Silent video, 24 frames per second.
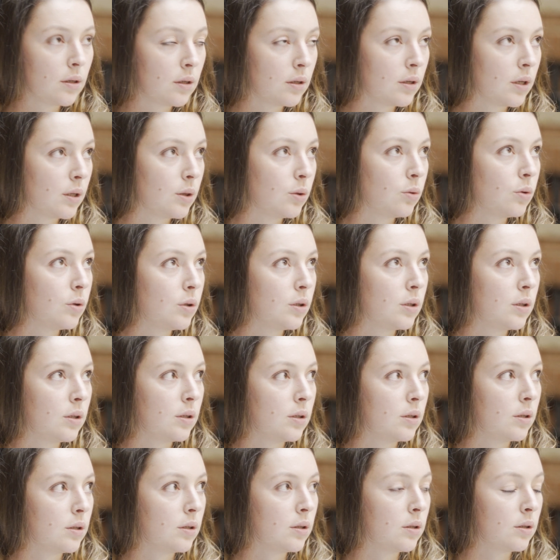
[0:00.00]

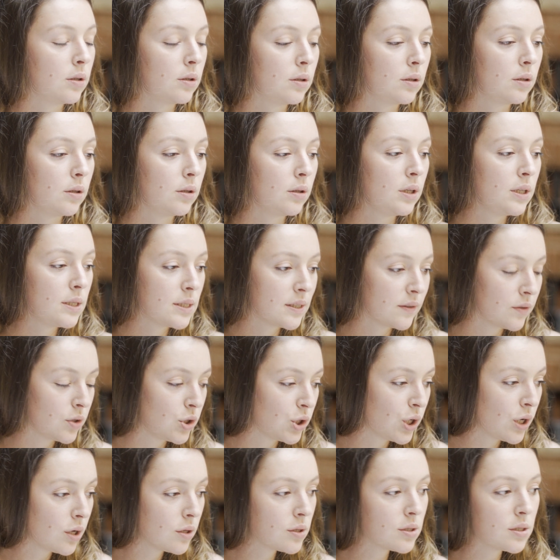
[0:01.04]
которые и
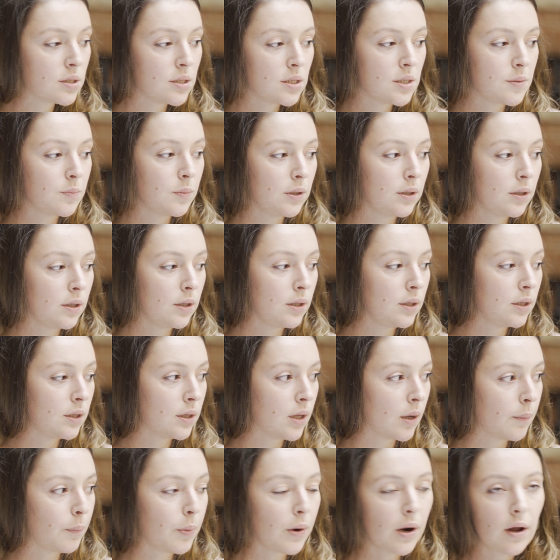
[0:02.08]
совершаются с детьми, и
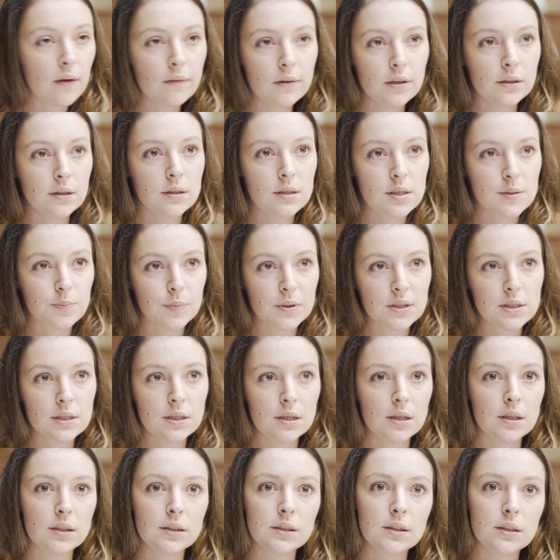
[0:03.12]
направлены на
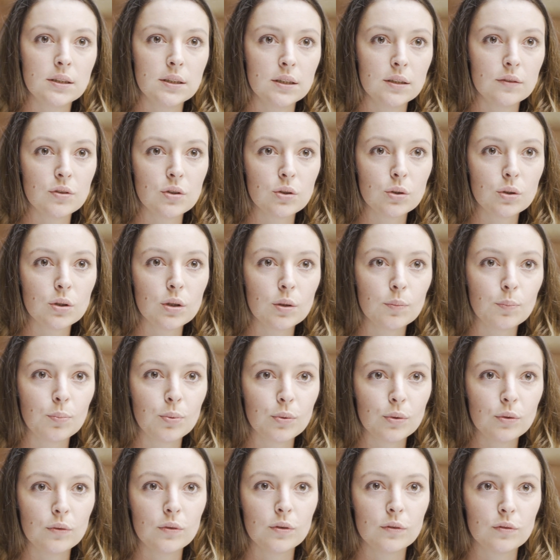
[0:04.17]
спасение детей. Все-таки
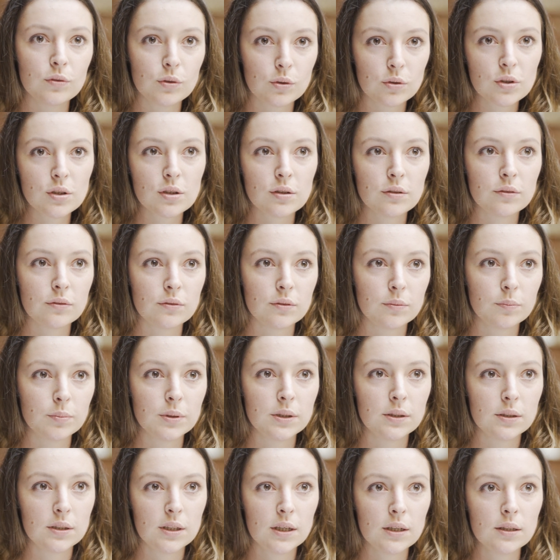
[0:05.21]
подвиг взрослого
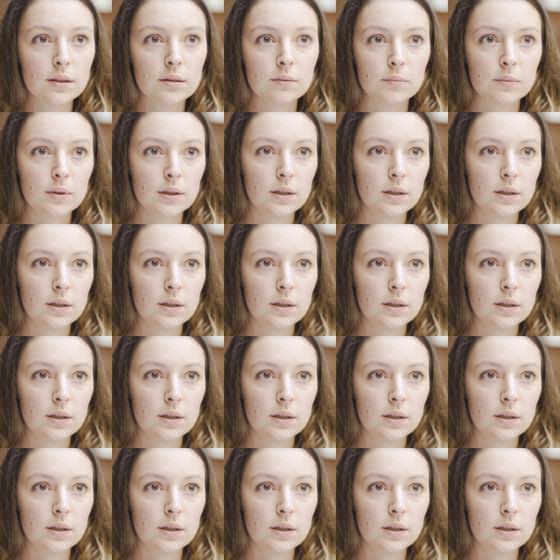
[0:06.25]
быть рядом